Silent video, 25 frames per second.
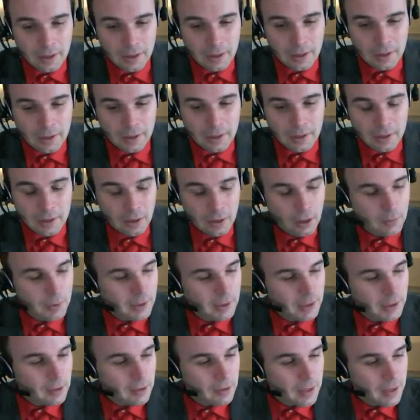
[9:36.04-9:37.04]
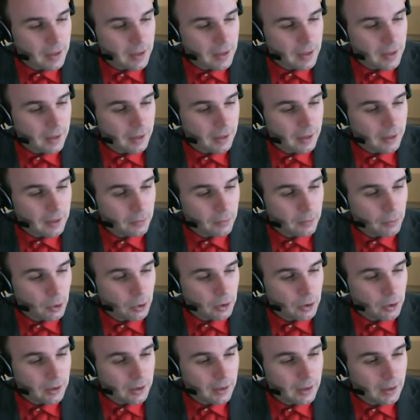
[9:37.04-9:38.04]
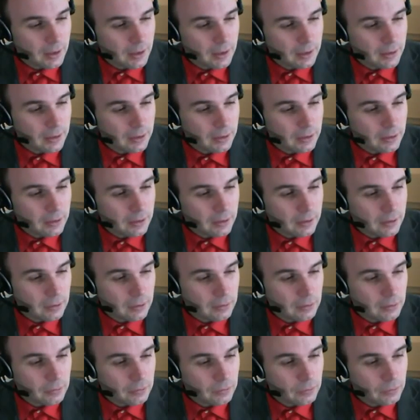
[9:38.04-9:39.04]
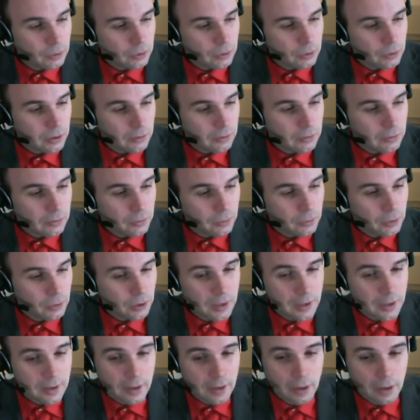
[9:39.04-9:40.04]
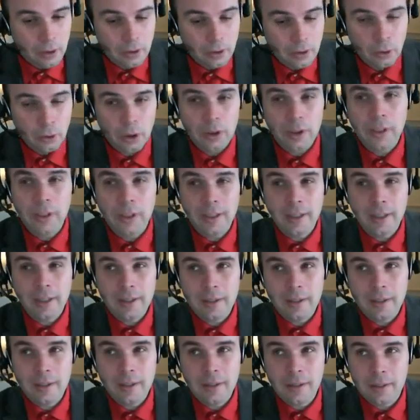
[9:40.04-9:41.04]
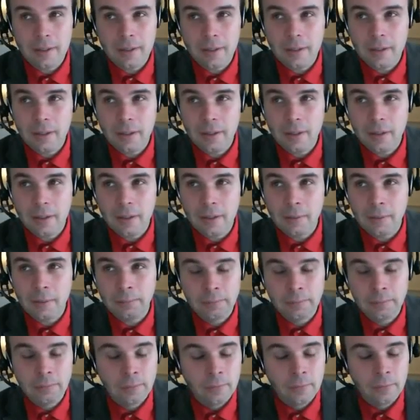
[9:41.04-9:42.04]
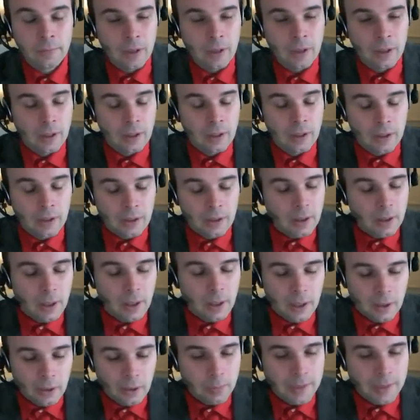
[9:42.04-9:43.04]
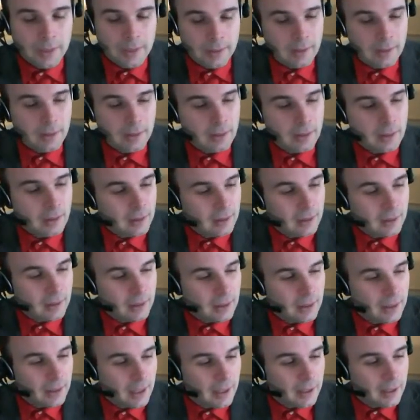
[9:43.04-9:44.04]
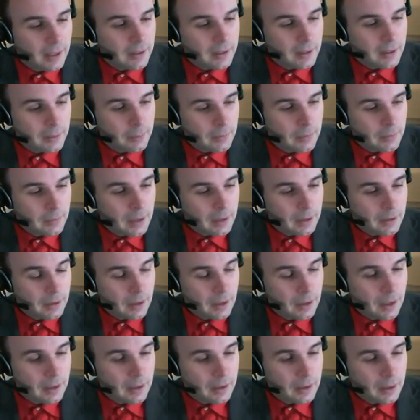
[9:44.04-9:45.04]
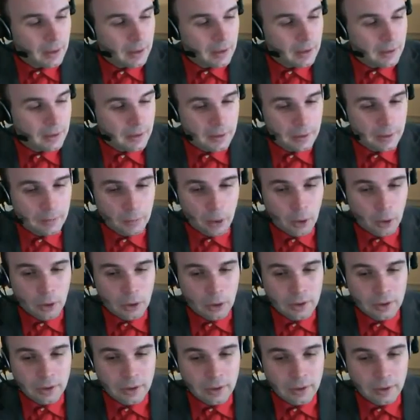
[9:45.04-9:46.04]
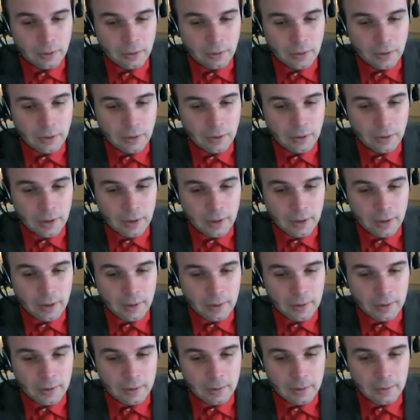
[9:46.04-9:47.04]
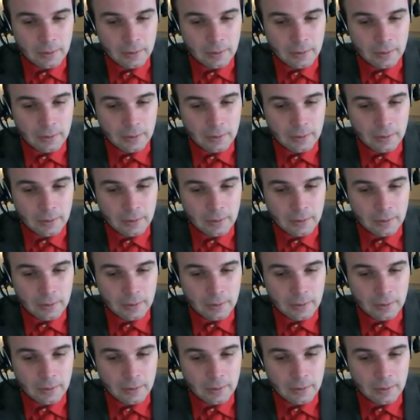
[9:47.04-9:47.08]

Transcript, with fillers: Äh, glaube ich, ganz faszinierende Möglichkeiten für, für das auch Kontext äh, entsprechende Lernen eben an, an, an jedem Ort äh,